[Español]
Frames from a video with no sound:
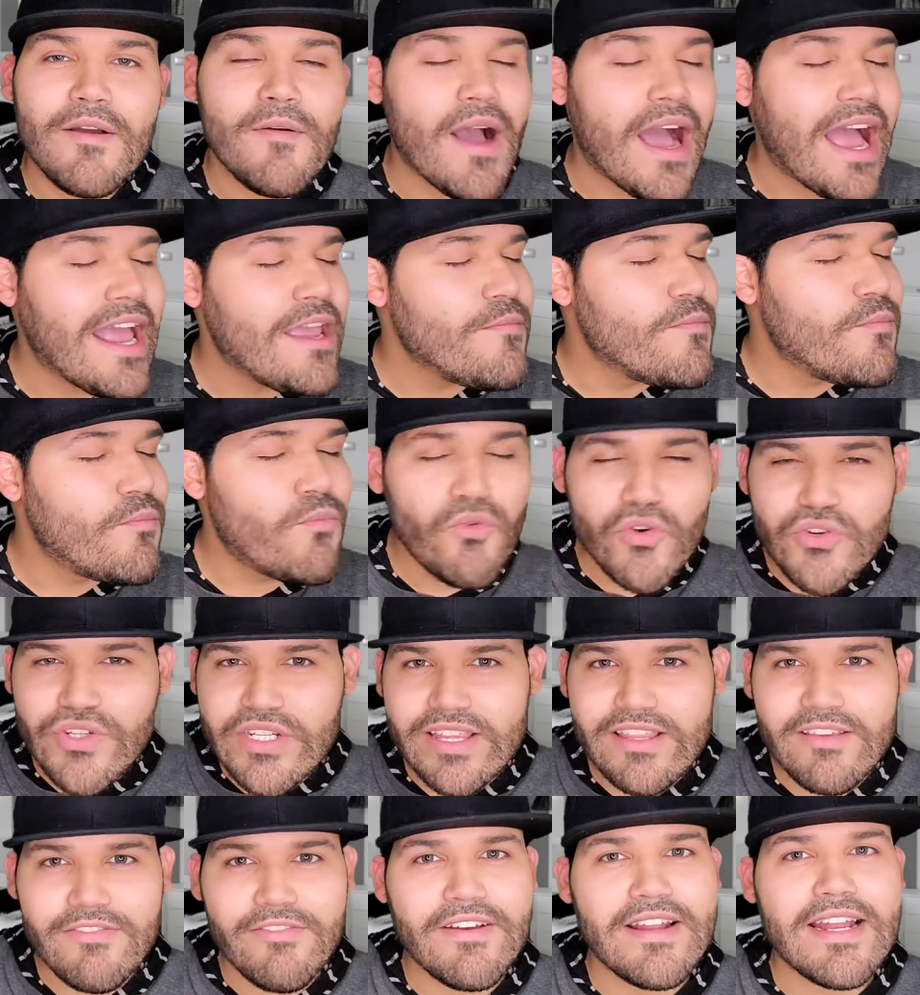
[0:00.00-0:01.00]
Hay mucha
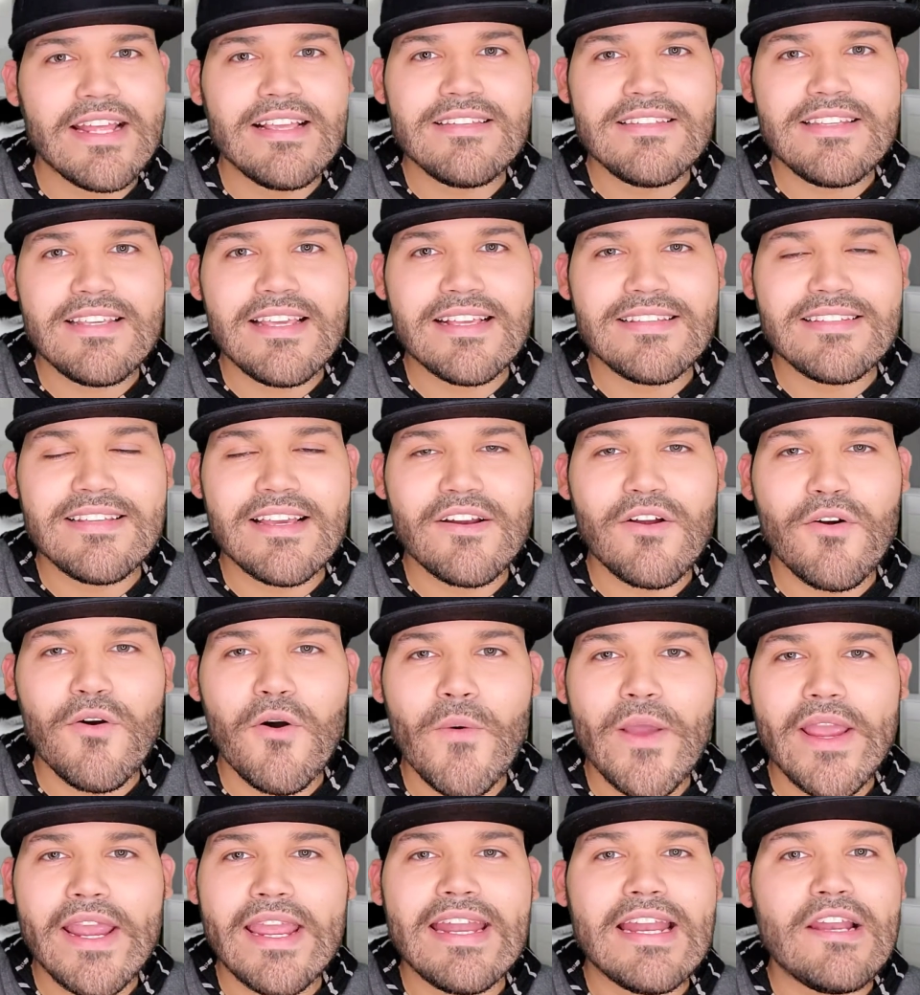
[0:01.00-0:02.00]
diferencia ser
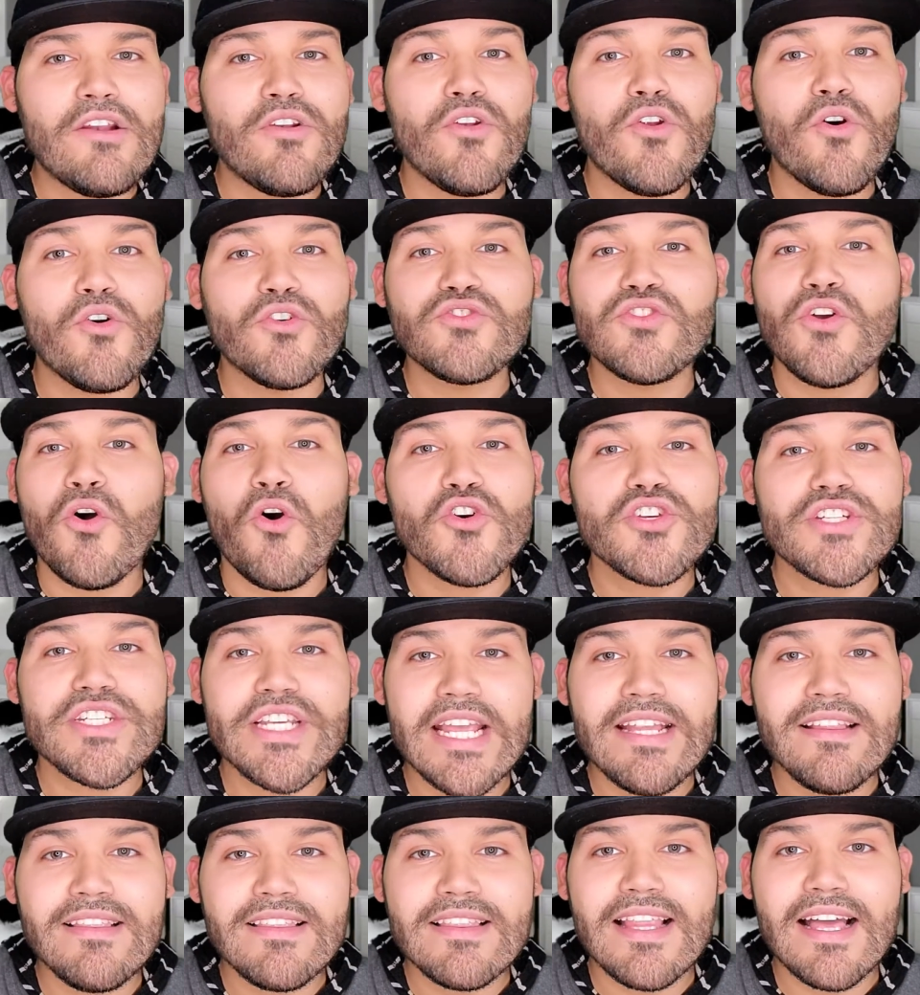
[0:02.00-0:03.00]
joven en los
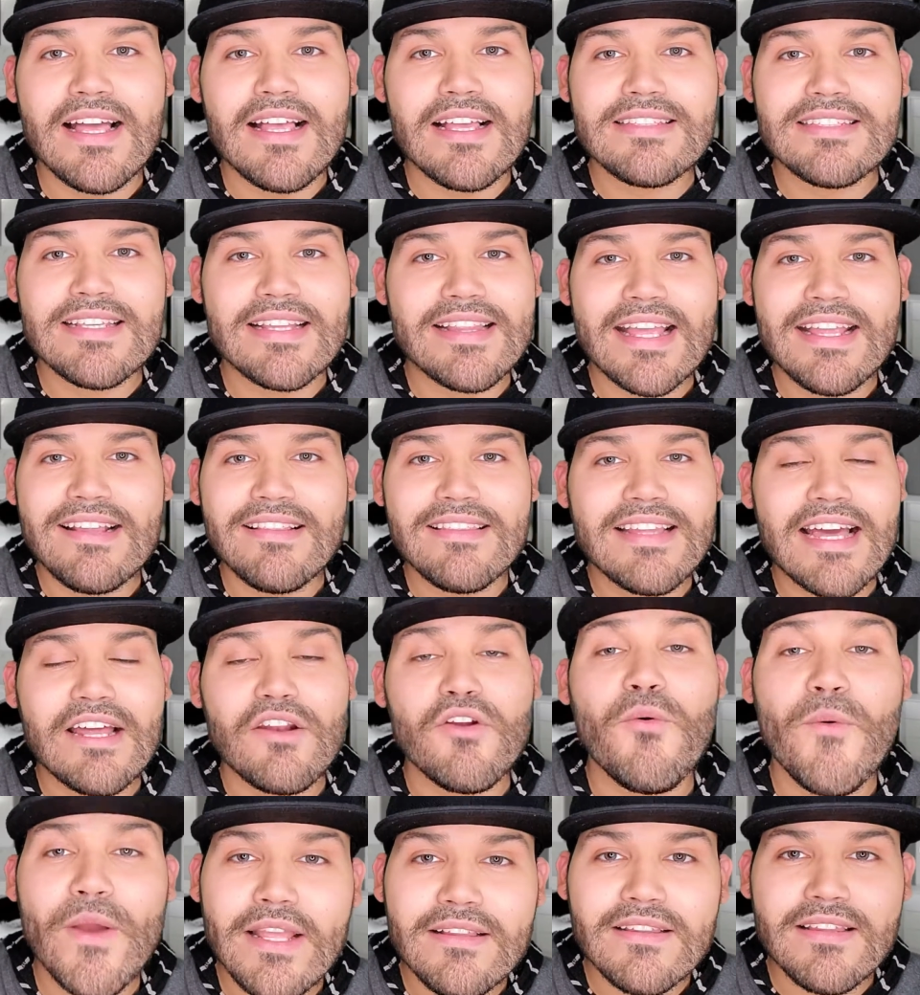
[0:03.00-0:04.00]
80, 70,
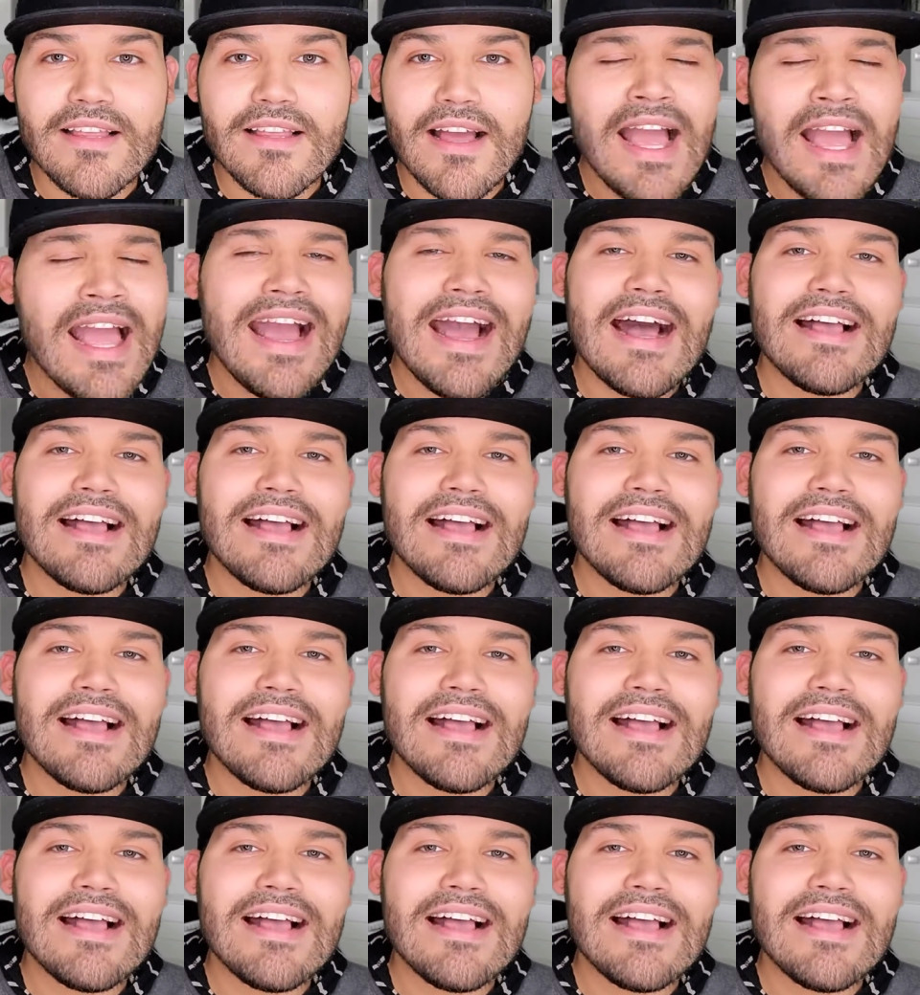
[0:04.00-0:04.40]
90,